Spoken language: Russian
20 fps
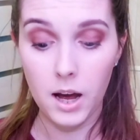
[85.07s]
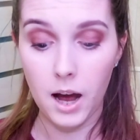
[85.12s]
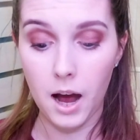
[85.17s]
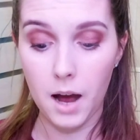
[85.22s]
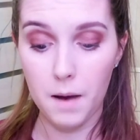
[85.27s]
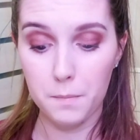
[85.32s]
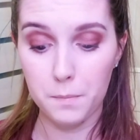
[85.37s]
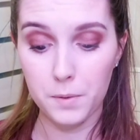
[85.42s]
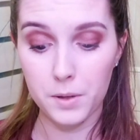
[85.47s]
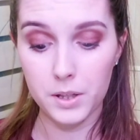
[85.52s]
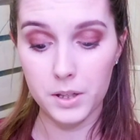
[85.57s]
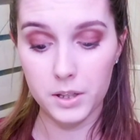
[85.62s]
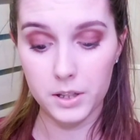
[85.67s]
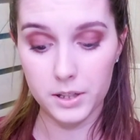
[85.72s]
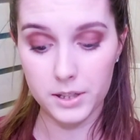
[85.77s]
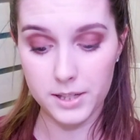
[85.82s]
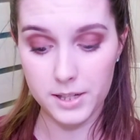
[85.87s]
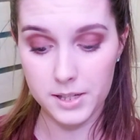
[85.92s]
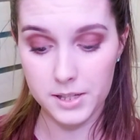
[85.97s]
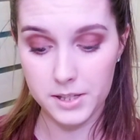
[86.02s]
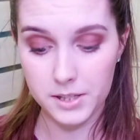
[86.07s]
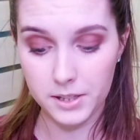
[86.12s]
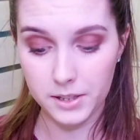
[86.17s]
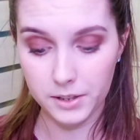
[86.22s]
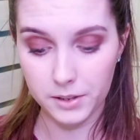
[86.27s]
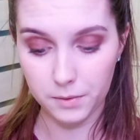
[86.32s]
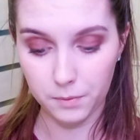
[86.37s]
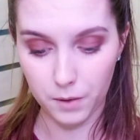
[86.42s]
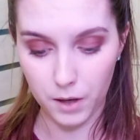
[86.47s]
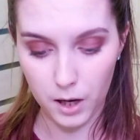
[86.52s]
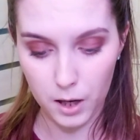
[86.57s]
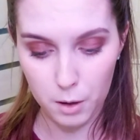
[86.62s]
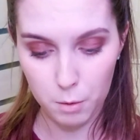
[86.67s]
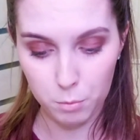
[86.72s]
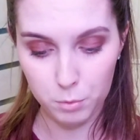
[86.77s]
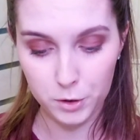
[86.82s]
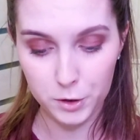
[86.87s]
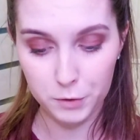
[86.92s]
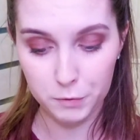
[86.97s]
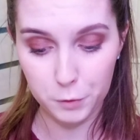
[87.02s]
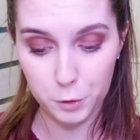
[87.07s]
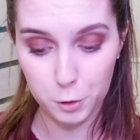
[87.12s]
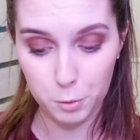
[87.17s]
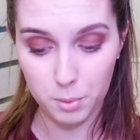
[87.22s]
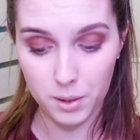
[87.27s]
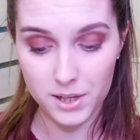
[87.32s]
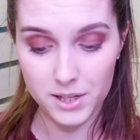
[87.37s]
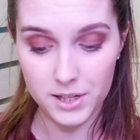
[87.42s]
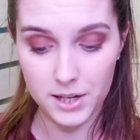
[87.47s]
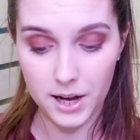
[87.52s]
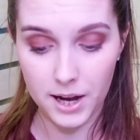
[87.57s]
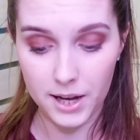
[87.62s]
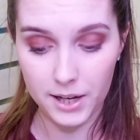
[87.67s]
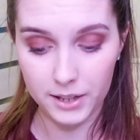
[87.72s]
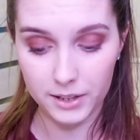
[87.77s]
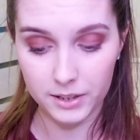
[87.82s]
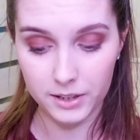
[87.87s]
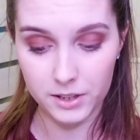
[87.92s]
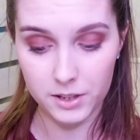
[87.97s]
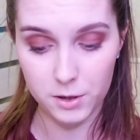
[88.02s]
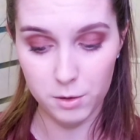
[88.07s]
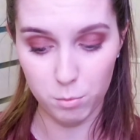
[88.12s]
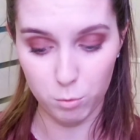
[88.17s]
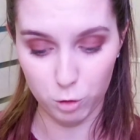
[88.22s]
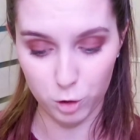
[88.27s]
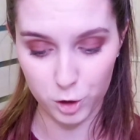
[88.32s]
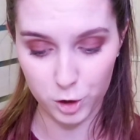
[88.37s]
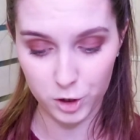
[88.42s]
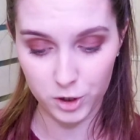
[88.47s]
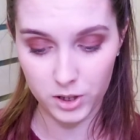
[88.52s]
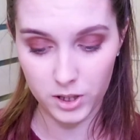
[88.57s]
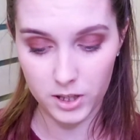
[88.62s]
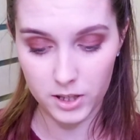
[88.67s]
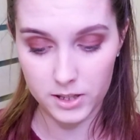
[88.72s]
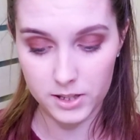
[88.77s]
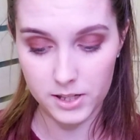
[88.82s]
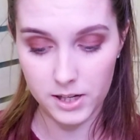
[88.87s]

А в «России-2» будет выступать Арина Тимошина,